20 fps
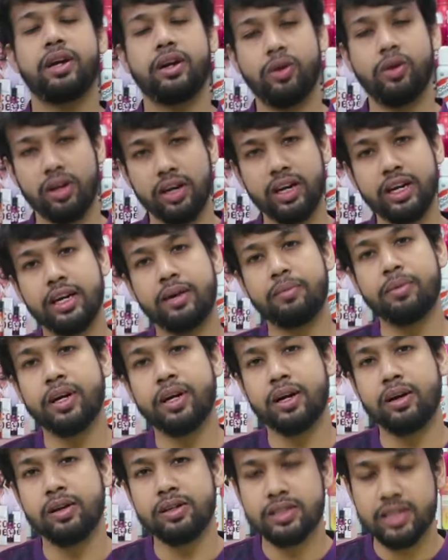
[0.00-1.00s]
ভাই অনলাইনে আমরা
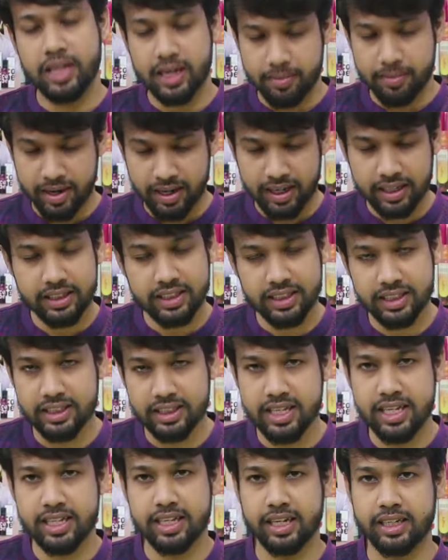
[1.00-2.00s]
ডেলিভারি সারা বাংলাদেশে
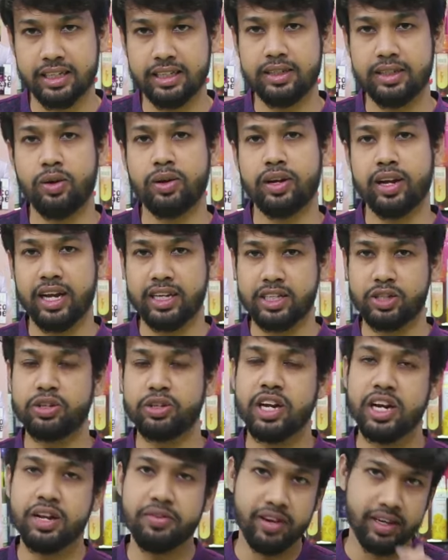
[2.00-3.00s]
দিয়ে থাকি ক্যাশ অন
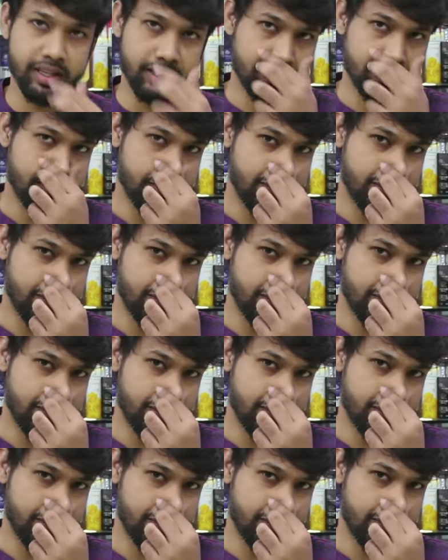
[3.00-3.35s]
ডেলিভারি